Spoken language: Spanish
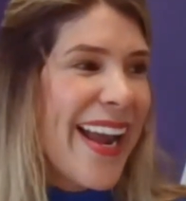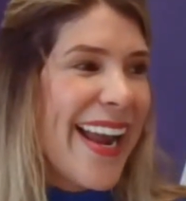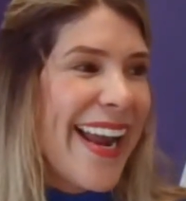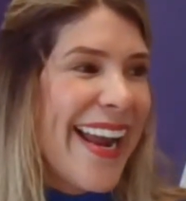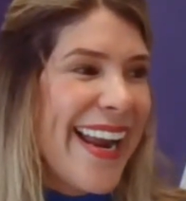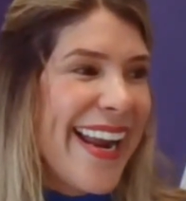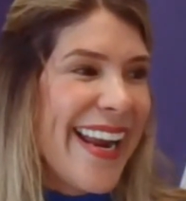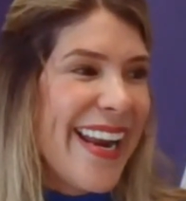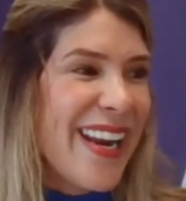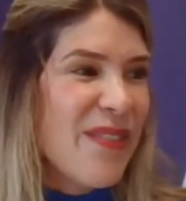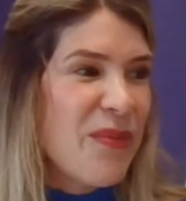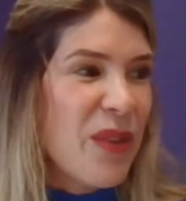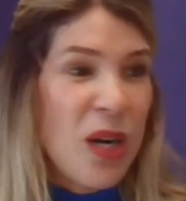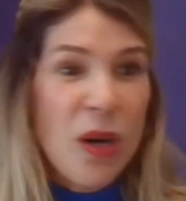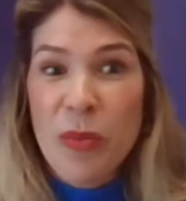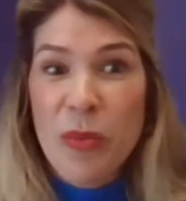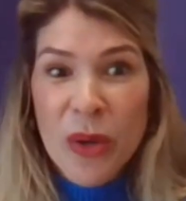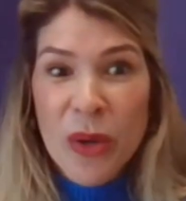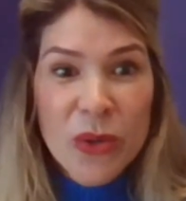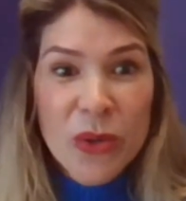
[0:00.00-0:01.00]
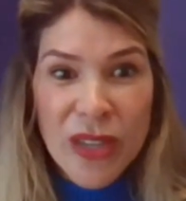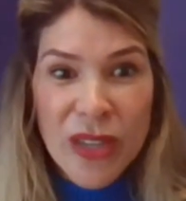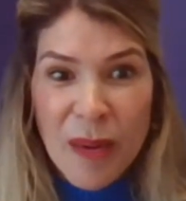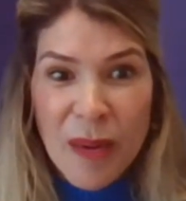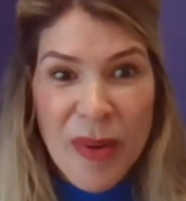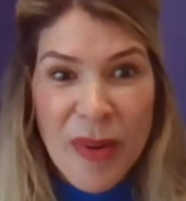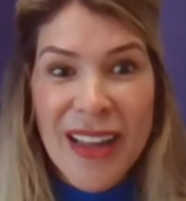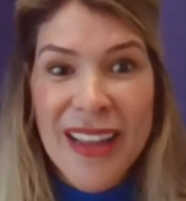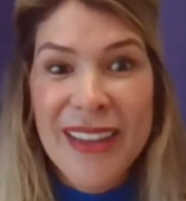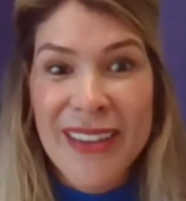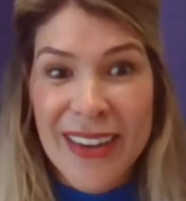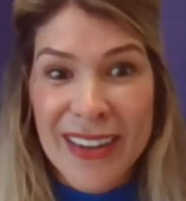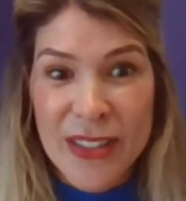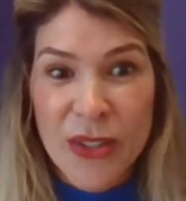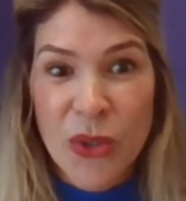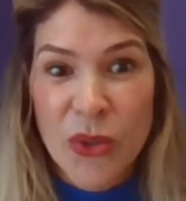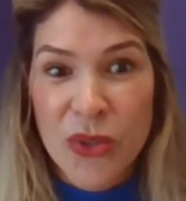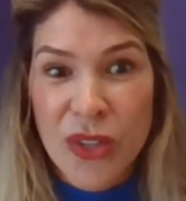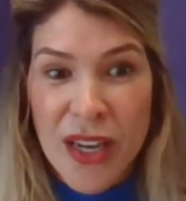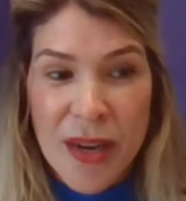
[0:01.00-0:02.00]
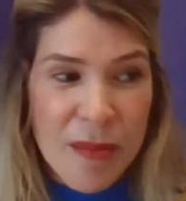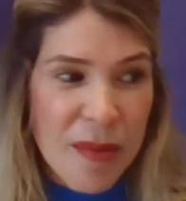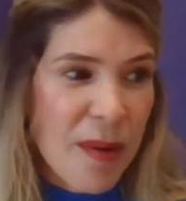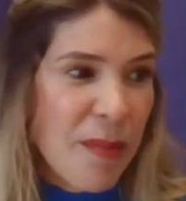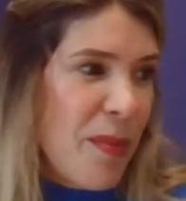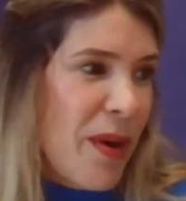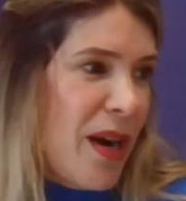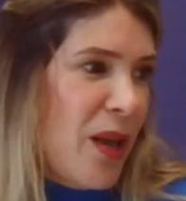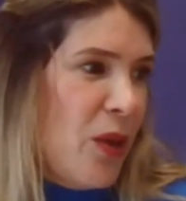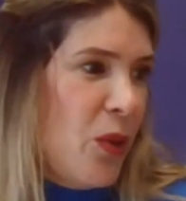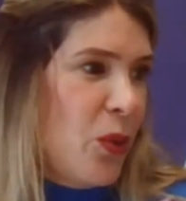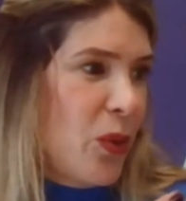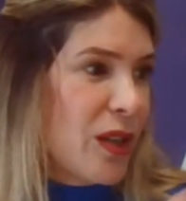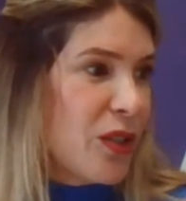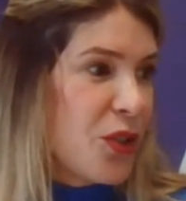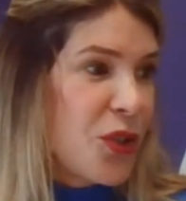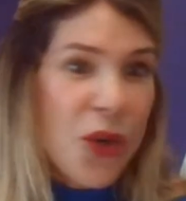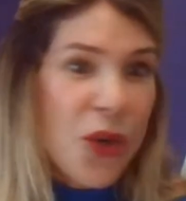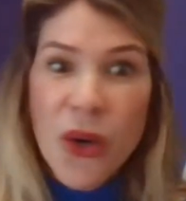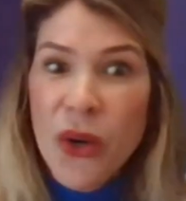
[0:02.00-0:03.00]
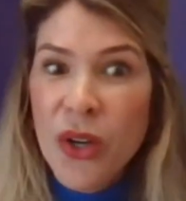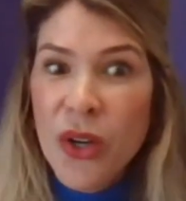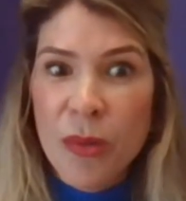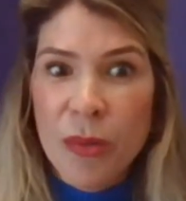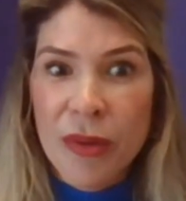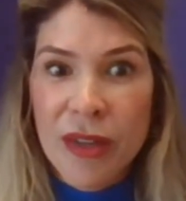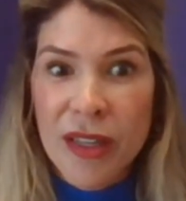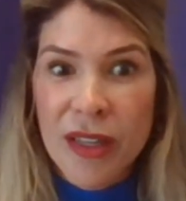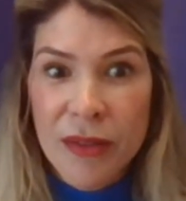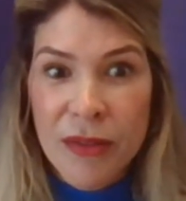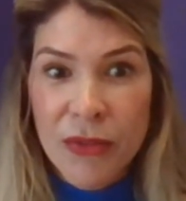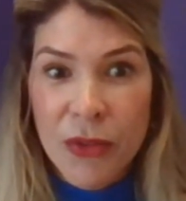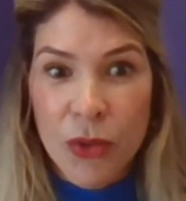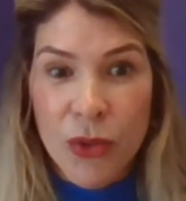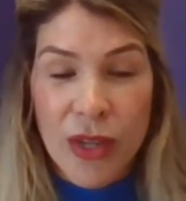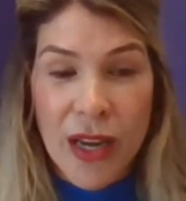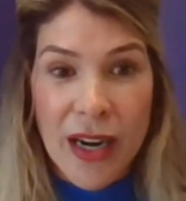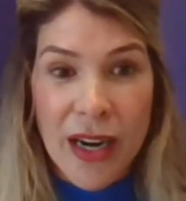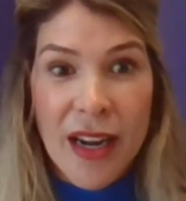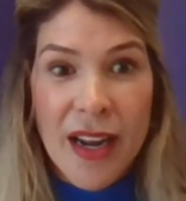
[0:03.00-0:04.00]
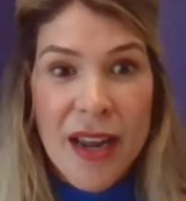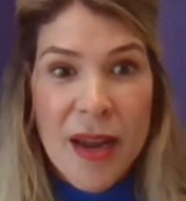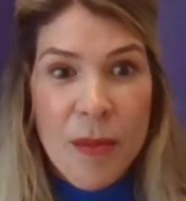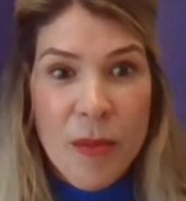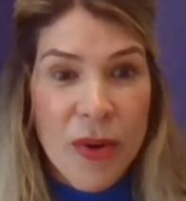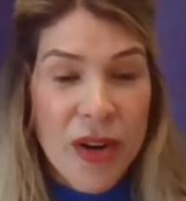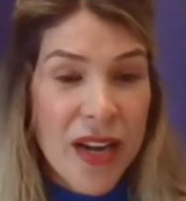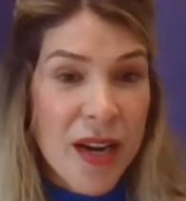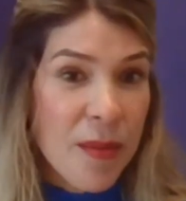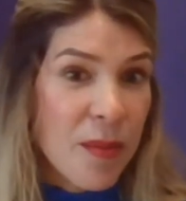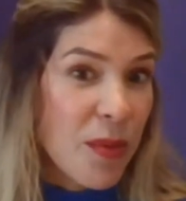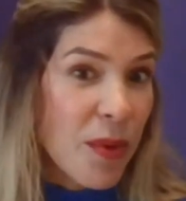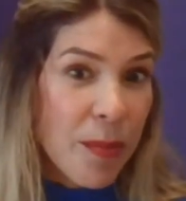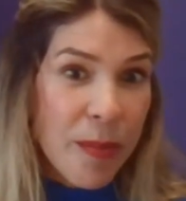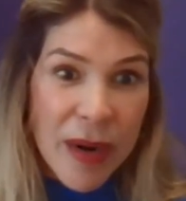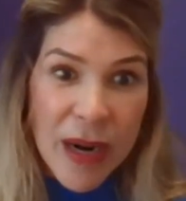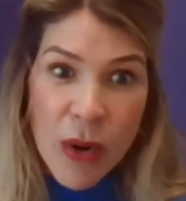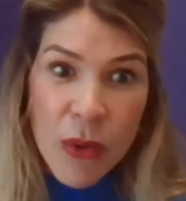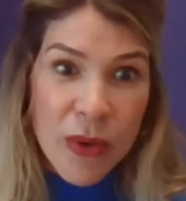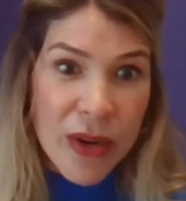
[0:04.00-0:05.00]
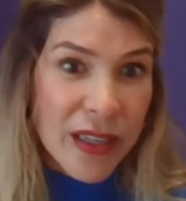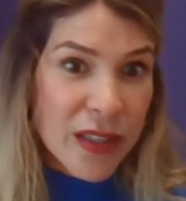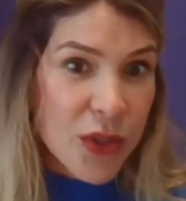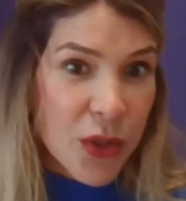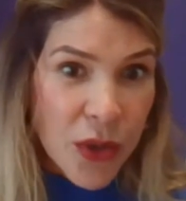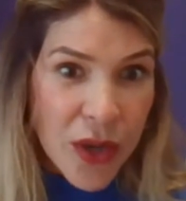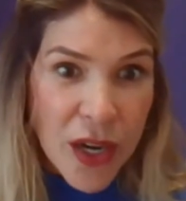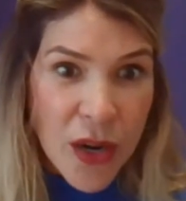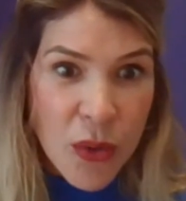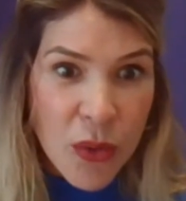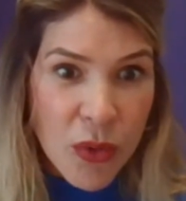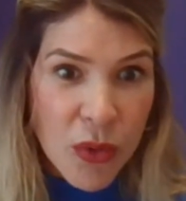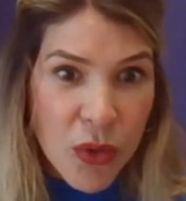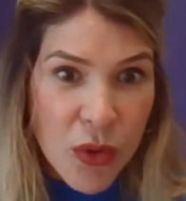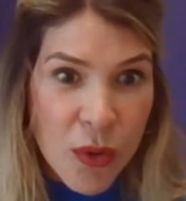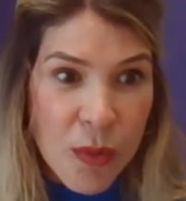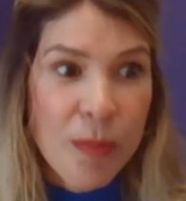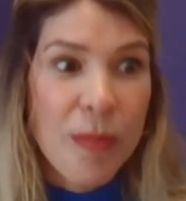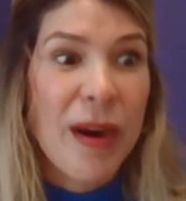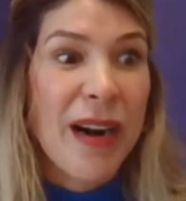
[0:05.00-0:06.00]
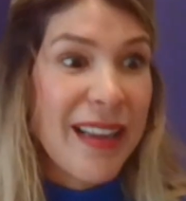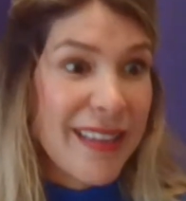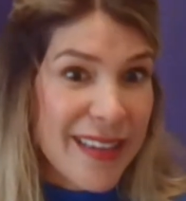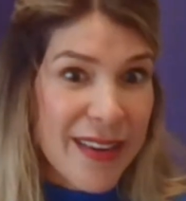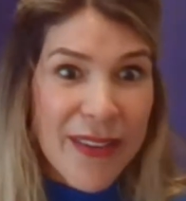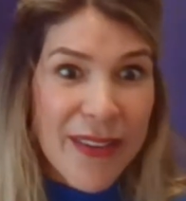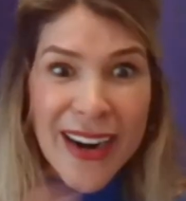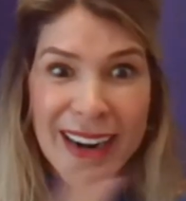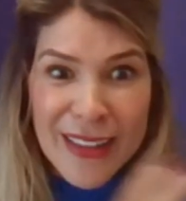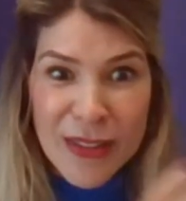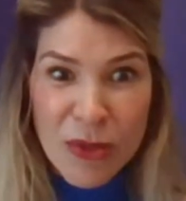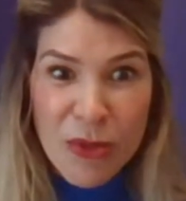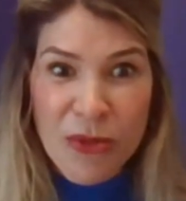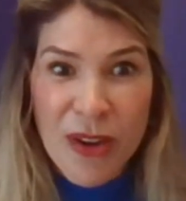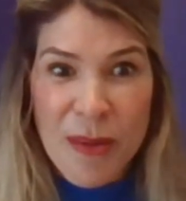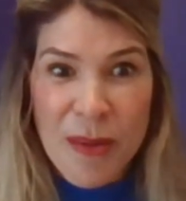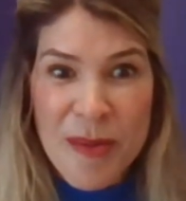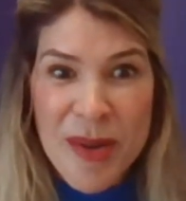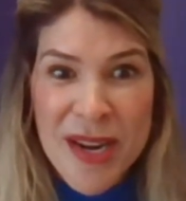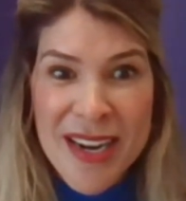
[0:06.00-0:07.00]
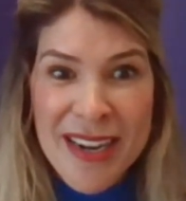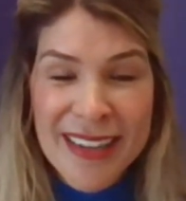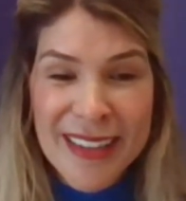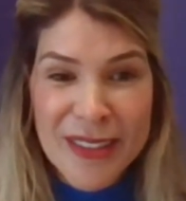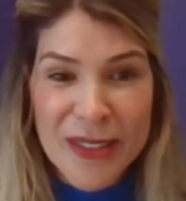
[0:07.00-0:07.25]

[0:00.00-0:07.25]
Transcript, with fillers: eh, pues lo puedes usar para diversos temas, para educación, lo puedes disfrutar, por ejemplo, para una acción en un club, para llevar a tu familia.